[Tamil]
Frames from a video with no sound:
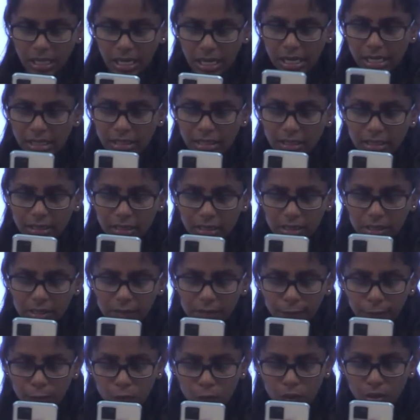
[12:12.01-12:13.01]
எயிட்
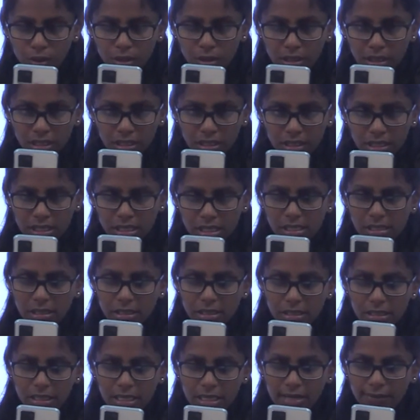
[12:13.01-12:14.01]
சிக்ஸ் ஃபோர் டிக்ரீஸ்
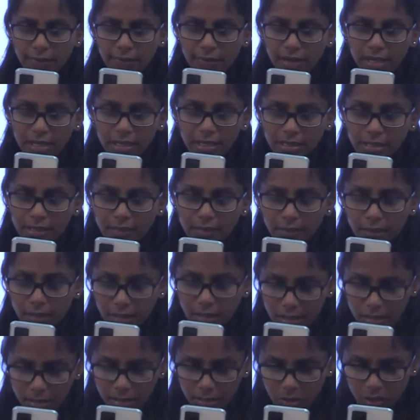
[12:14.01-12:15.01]
த்ரீ ஃபைவ் செவன்
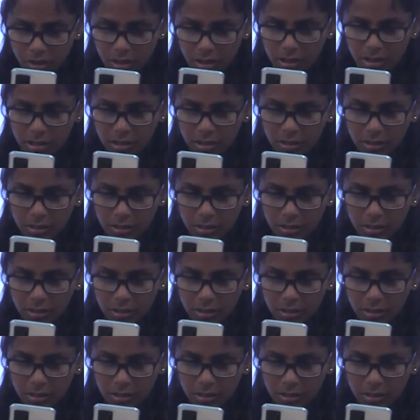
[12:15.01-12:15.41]
இன்க்ரீஸ்